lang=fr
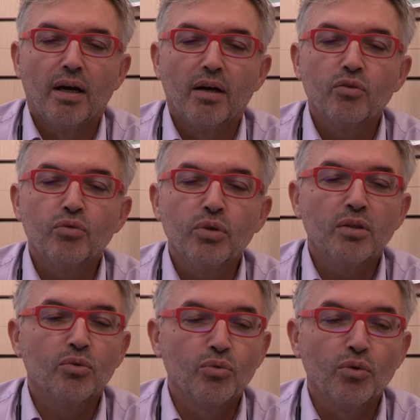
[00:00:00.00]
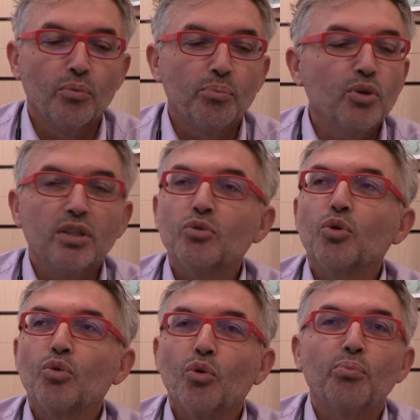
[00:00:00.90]
Ensuite, une petite
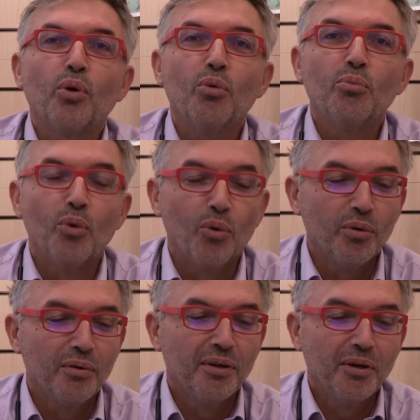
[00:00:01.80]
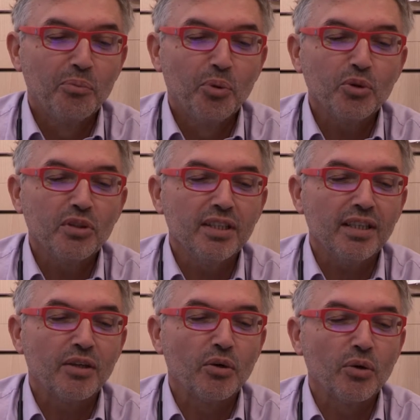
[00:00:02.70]
auto-promo pour
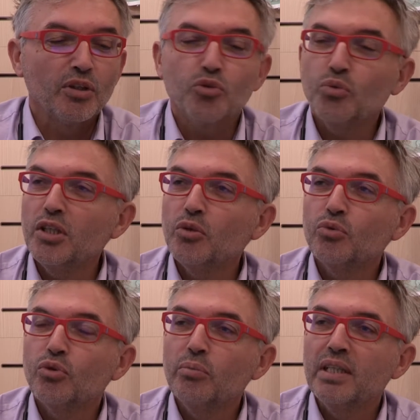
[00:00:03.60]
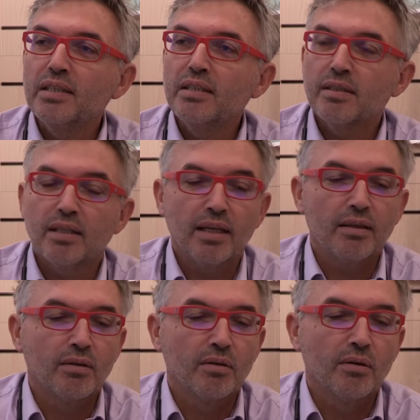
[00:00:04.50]
dire qu'en juillet août
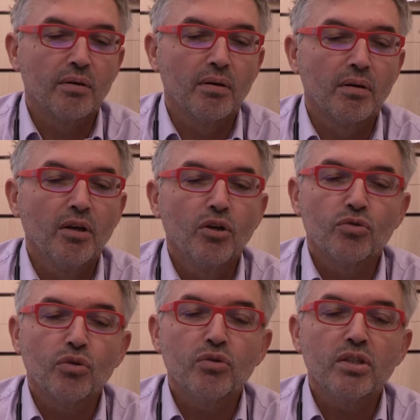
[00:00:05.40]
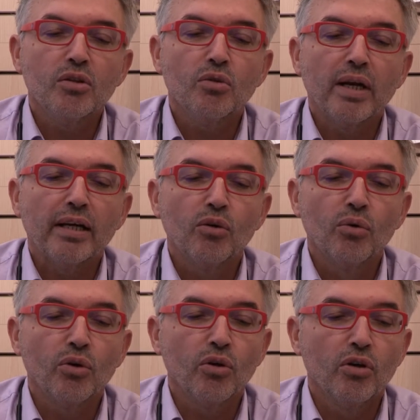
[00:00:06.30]
2017, euh, sur le site de la
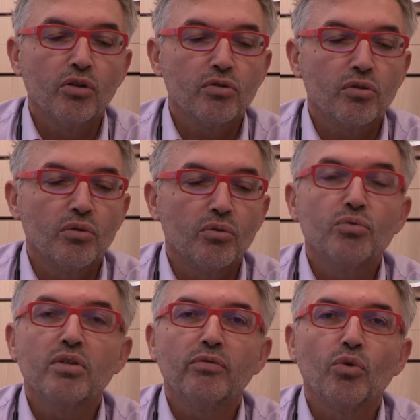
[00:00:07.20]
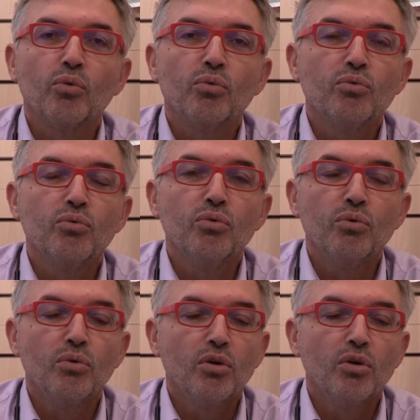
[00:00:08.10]
Glorieuse, nous avons eu